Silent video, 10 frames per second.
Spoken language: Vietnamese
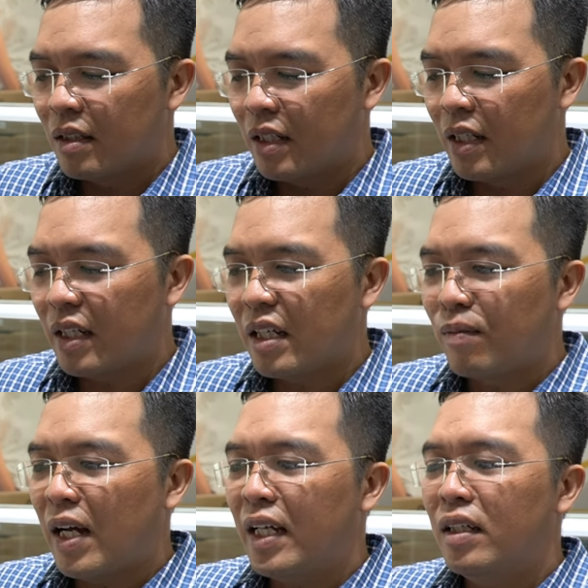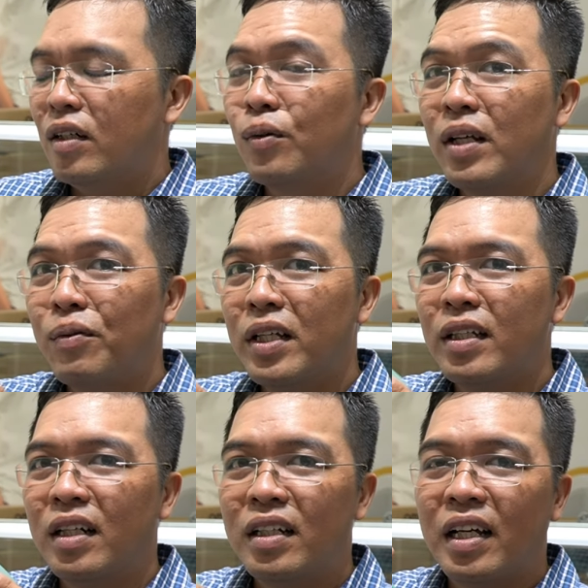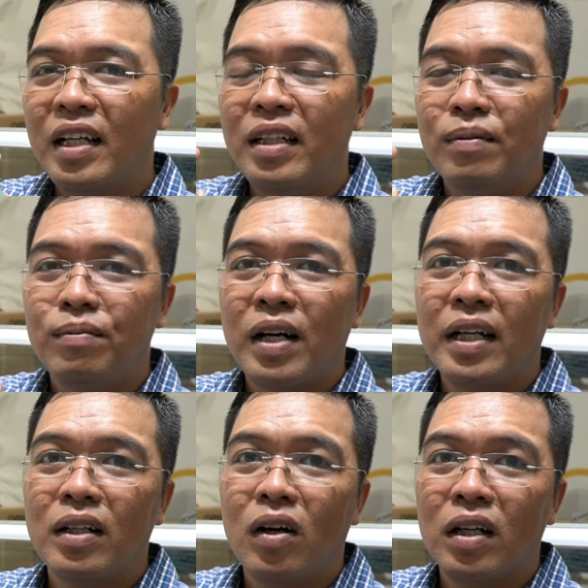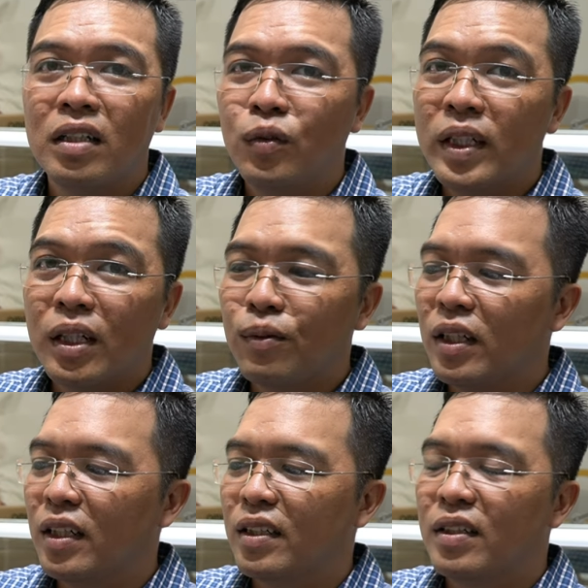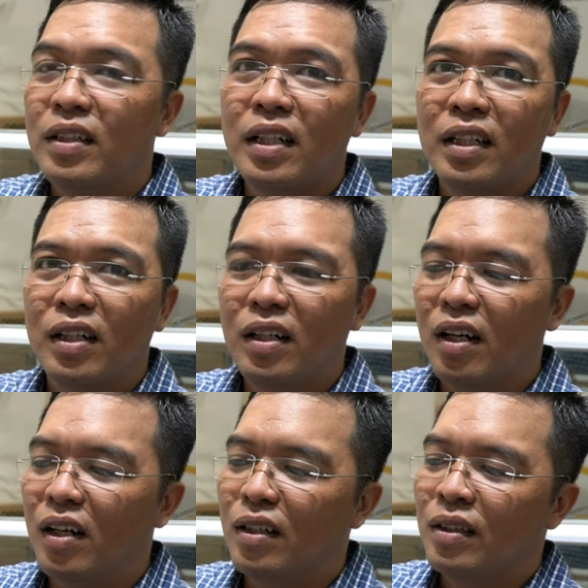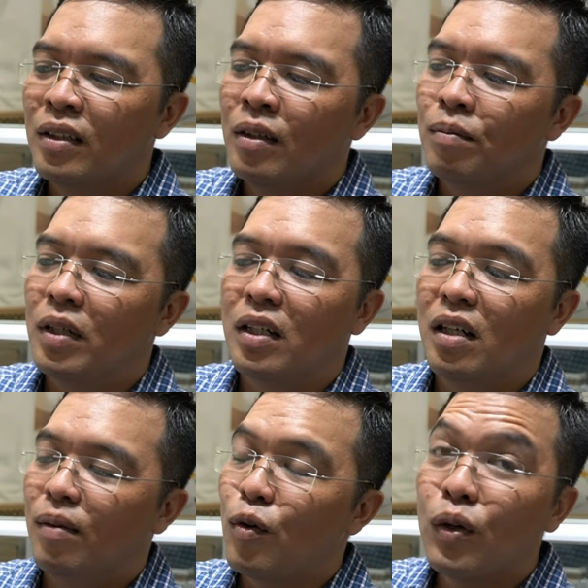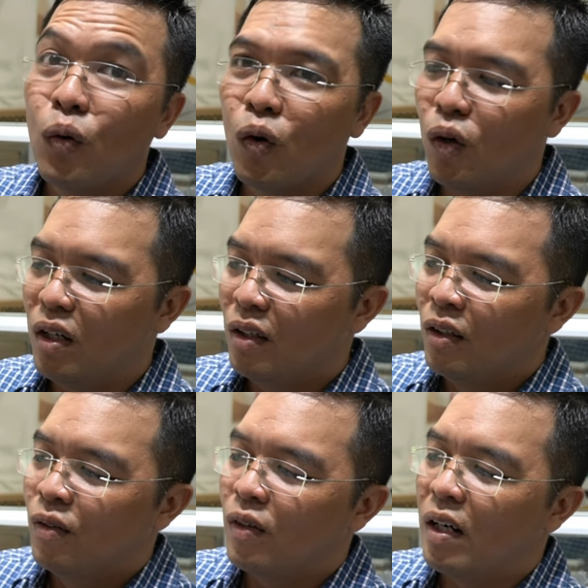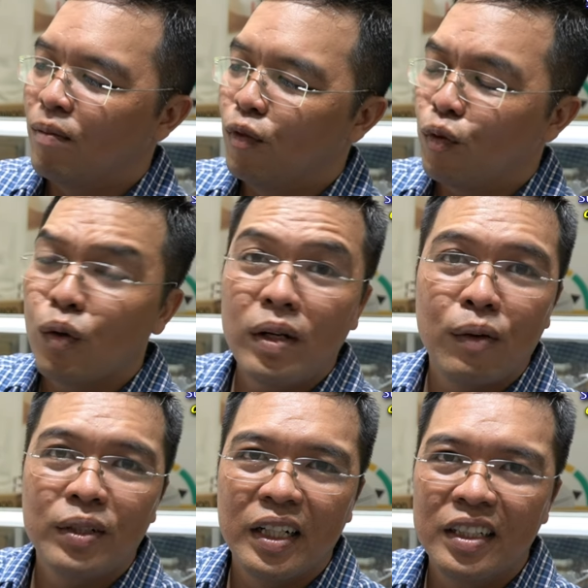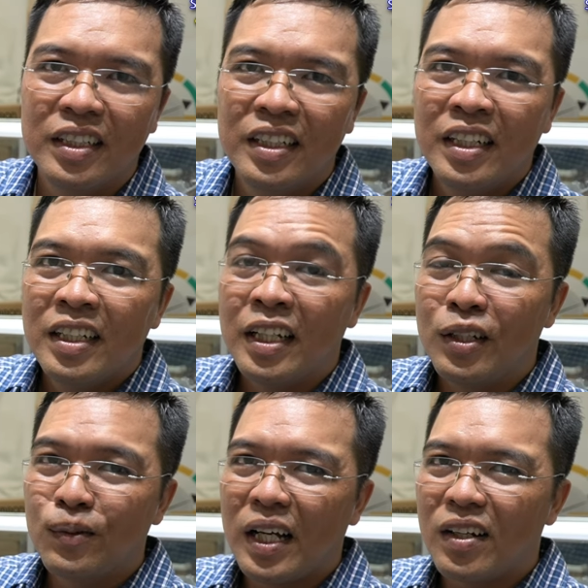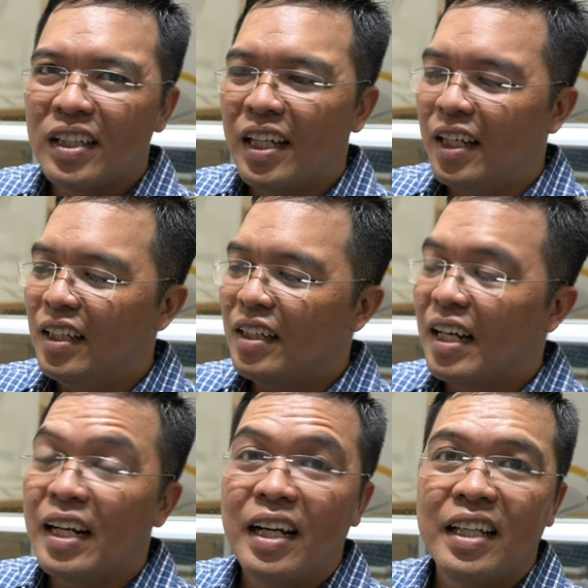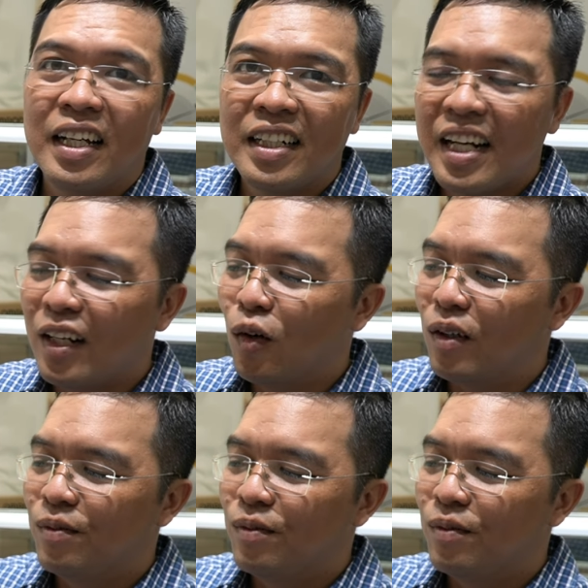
thì cái thân máy nó cũng giống như những cái máy đo đường huyết thông thường nó rất là nhỏ gọn mình có một nút nguồn và một nút cộng trừ thì chúng ta có thể cài đặt ngày giờ trên đây luôn